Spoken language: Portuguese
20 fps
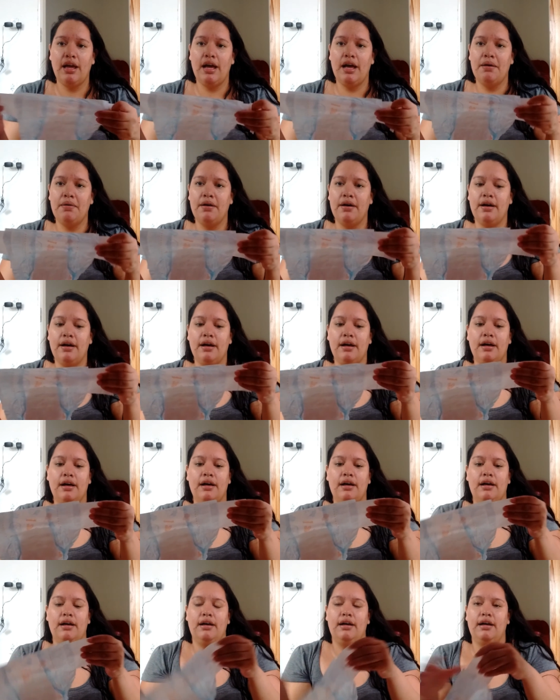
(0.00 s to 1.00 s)

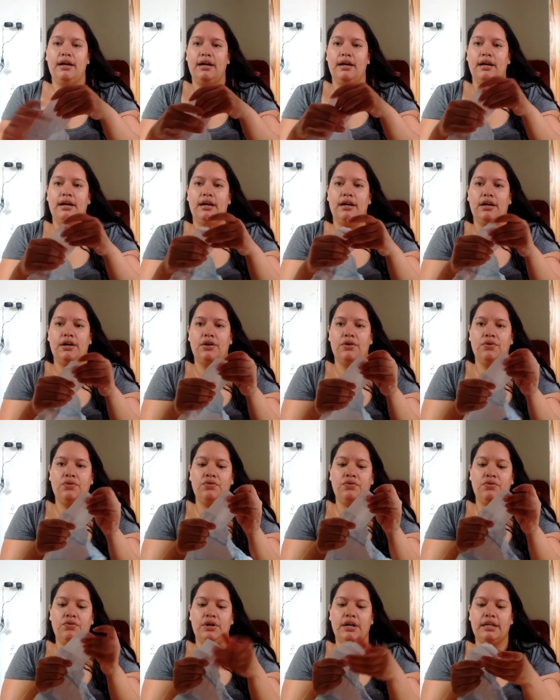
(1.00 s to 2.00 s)
a,
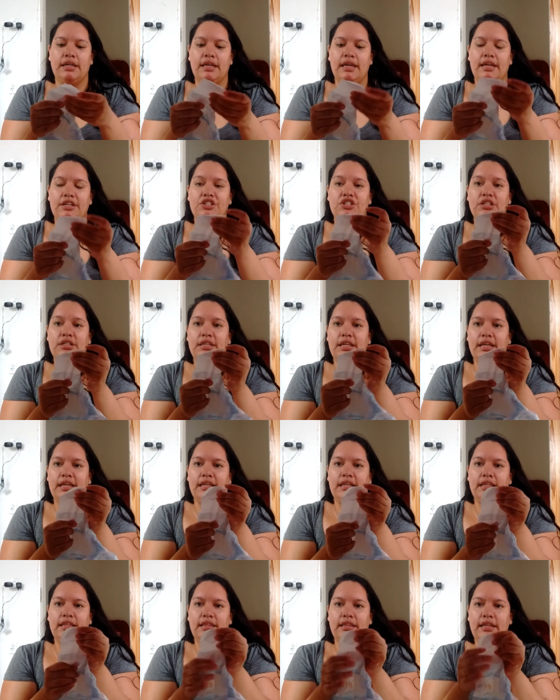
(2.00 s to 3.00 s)
o, aqui é de
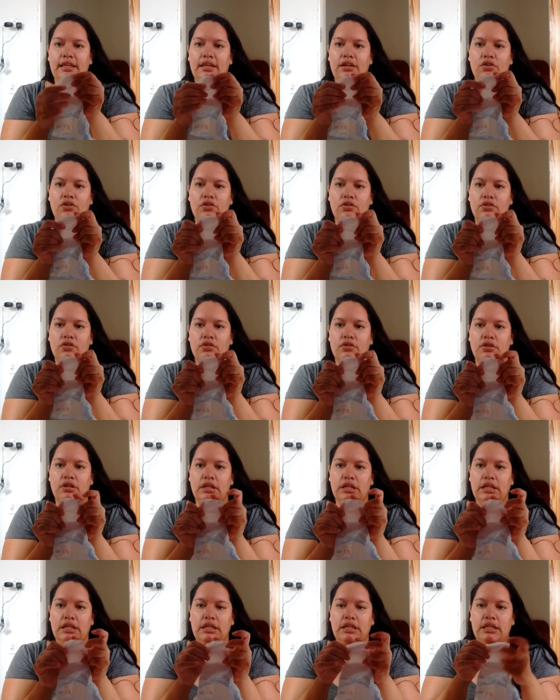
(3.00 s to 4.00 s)
TNT, ó.
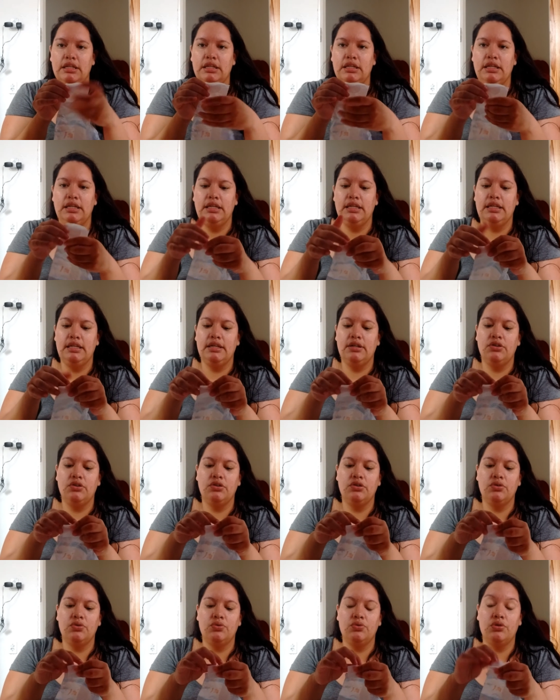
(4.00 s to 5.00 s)

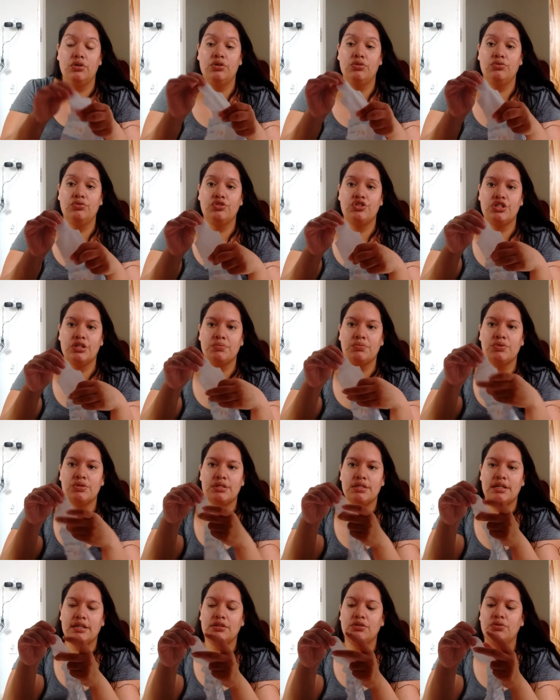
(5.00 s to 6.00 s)
E eu, não tinha
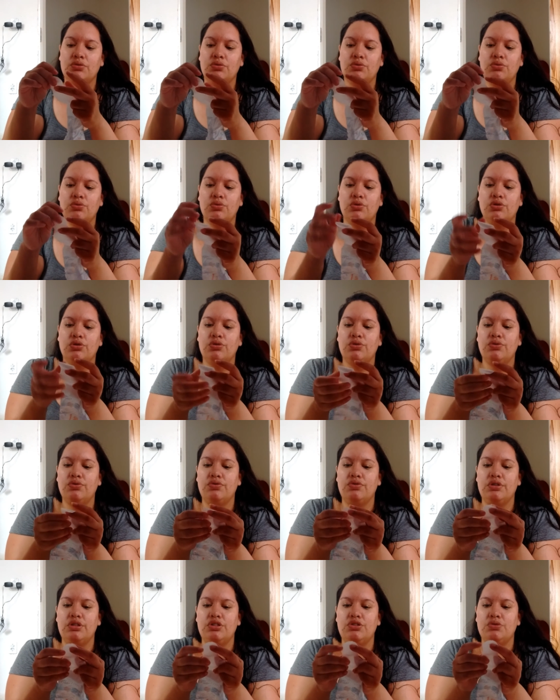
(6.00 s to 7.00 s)
mostrado no outro
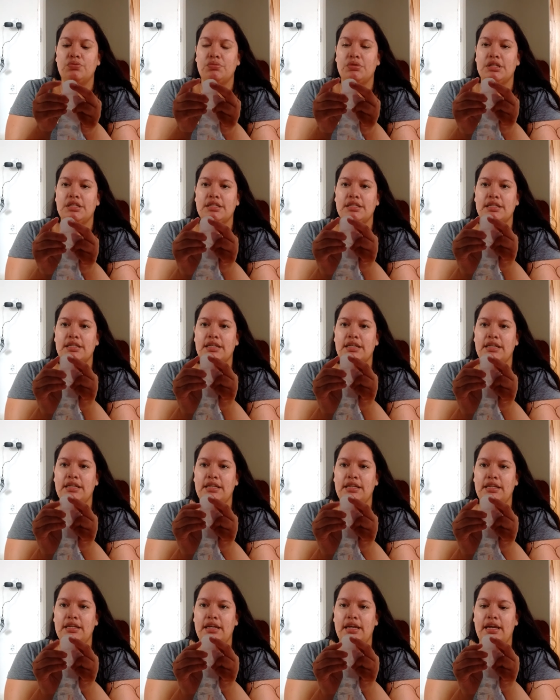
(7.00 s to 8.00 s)
vídeo, mas
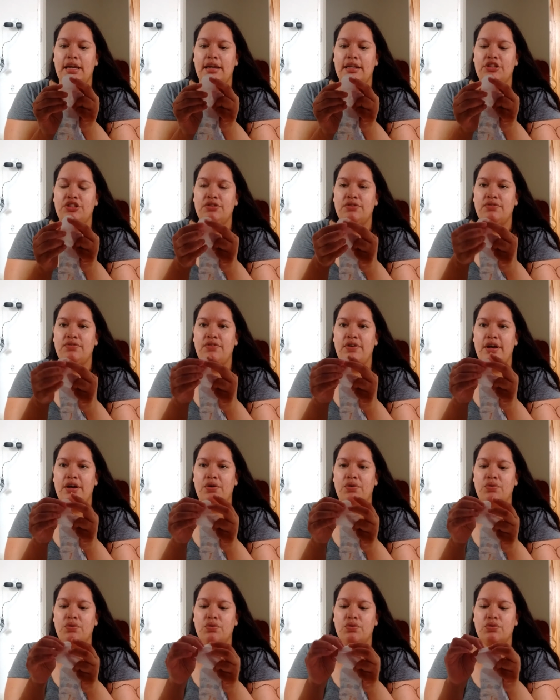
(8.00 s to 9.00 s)
aqui é de
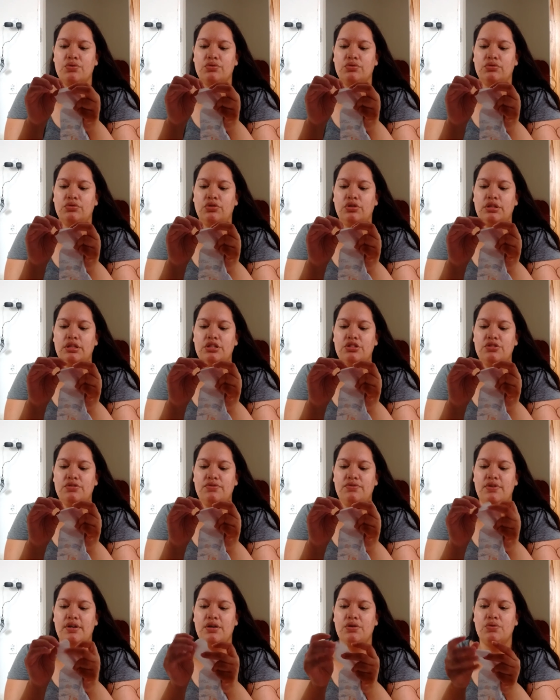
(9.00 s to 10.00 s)
velcro, toda
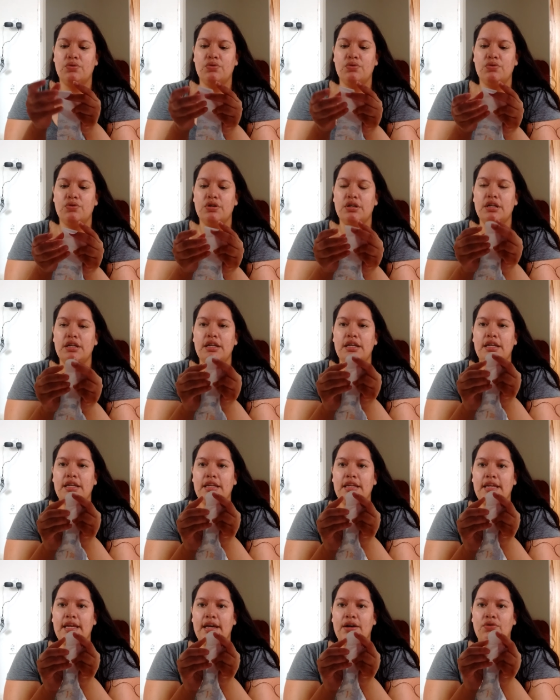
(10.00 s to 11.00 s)
de velcro,
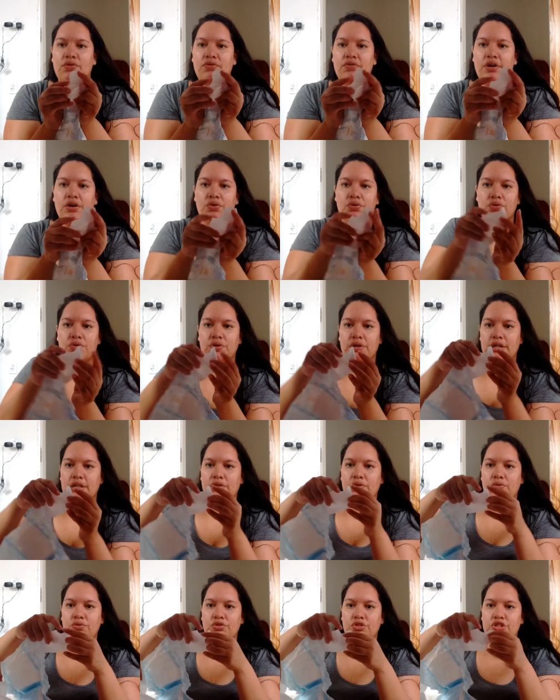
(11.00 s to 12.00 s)
e é um velcro
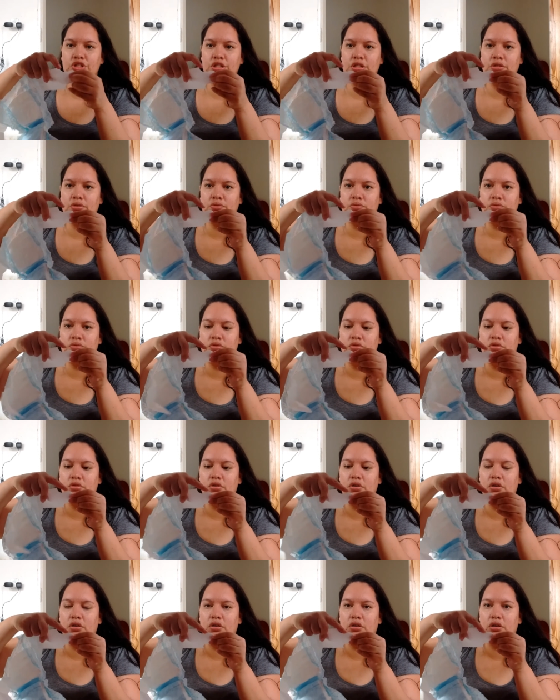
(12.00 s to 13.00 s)
redondinho,
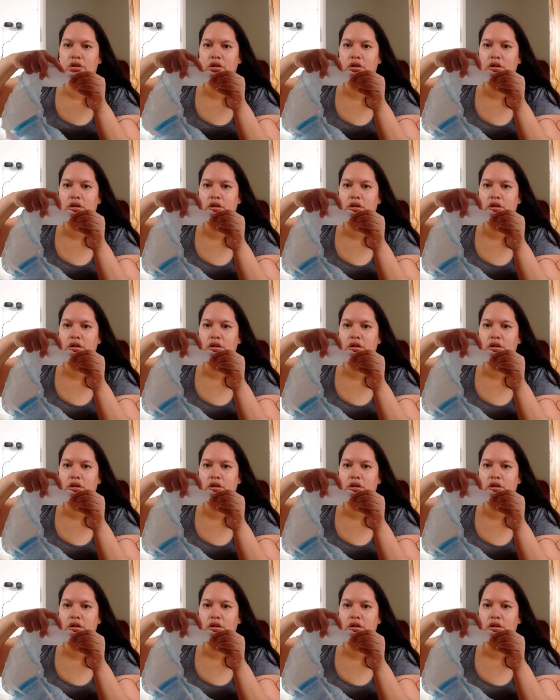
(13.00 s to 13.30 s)
ó.